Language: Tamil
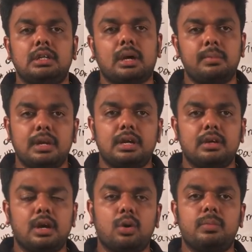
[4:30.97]
தமிழ்நாட்டு
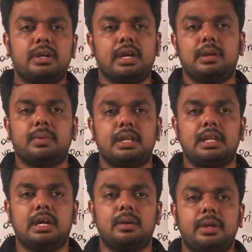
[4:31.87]
கவர்மெண்ட் என்ன
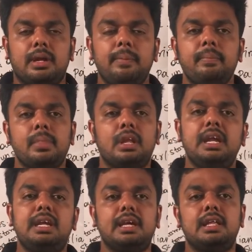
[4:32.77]
பண்ணியிருந்தாங்க அப்படின்னா
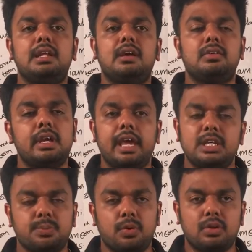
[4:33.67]
நீட்டுக்கு எதிராக வந்து
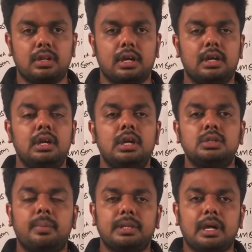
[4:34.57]
கேஸ் போட்டிருந்தாங்க
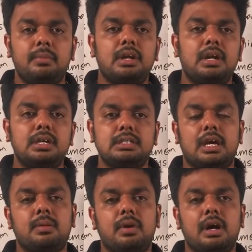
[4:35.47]
ஸோ அப்போ தமிழ்நாடு
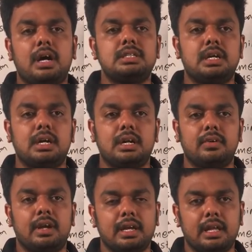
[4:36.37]
சார்பாக ஆஜராகிற
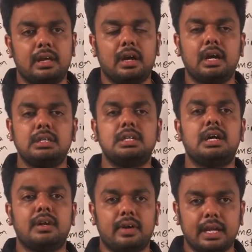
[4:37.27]
வழக்கறி
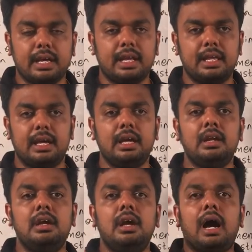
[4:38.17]
ஆஜராகிற வழக்கறிஞர்
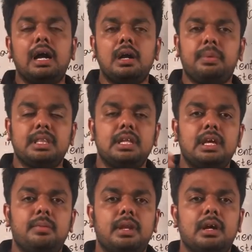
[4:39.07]
அங்கே பார்த்தீங்க
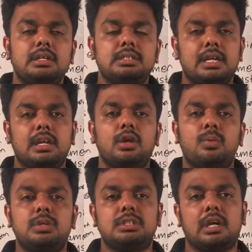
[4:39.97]
அப்படின்னா சென்ட்ரல்
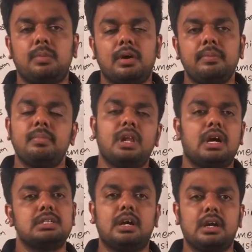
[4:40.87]
கவர்மெண்ட் சார்பாக
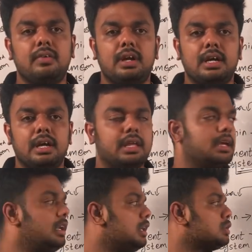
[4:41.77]
ஆஜராகிற
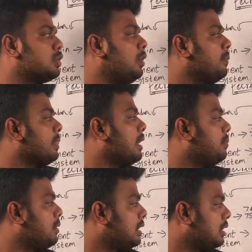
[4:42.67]
வழக்கறிஞர் ஸோ நம்ம